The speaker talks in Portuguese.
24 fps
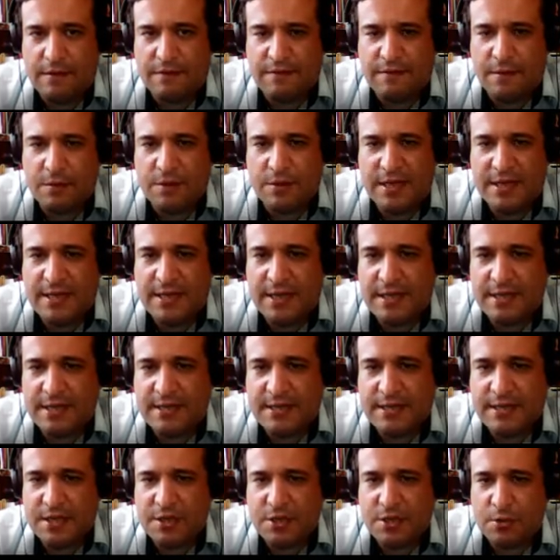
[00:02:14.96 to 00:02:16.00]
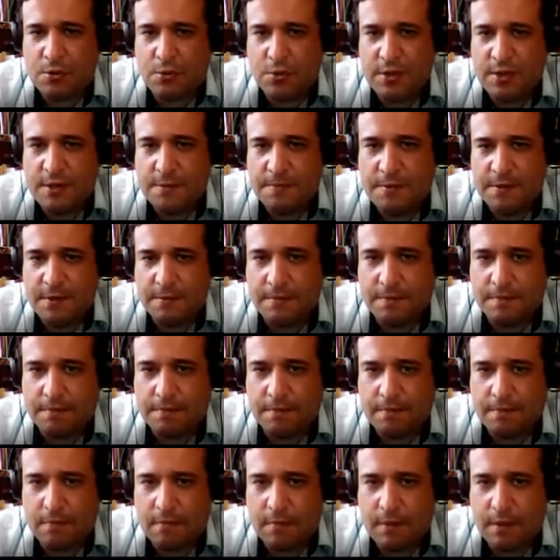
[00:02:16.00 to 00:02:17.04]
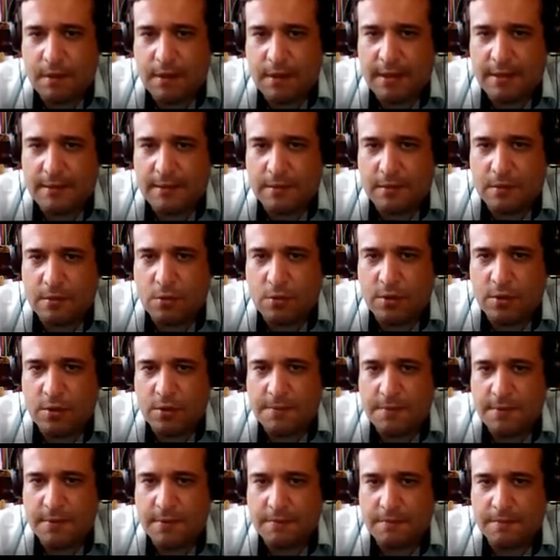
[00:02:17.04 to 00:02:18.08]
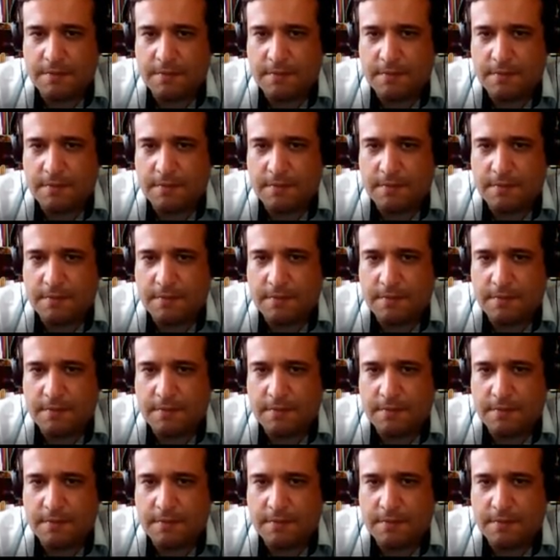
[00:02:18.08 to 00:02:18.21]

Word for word: Vamos dizer que aqui seja 2π, tá? 2π.